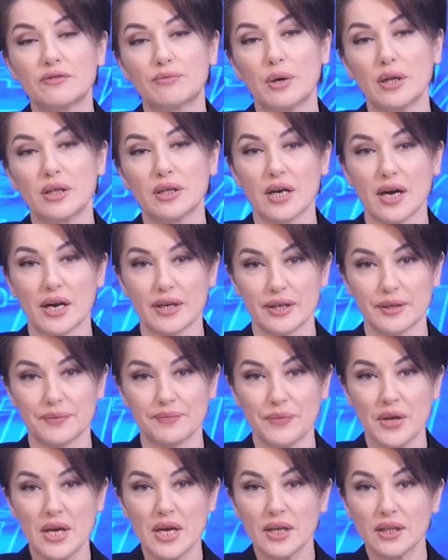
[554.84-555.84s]
в
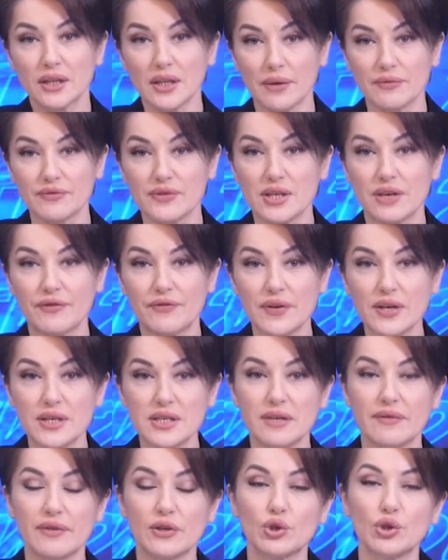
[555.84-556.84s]
Болгарии. Там в Софии
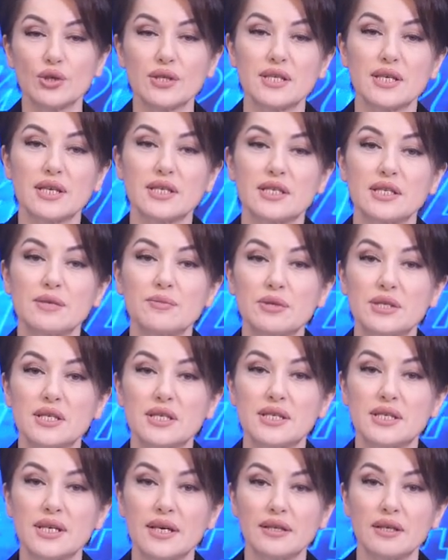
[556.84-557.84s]
завершился
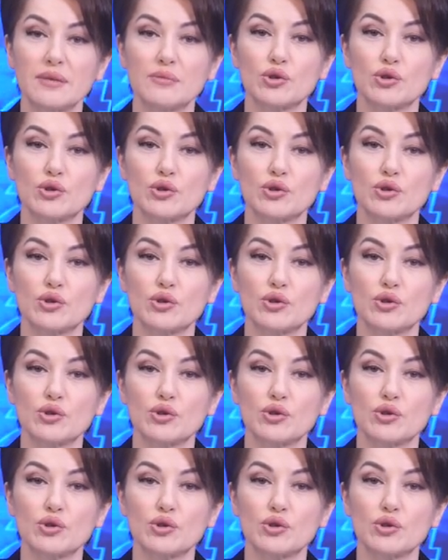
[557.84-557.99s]
70-й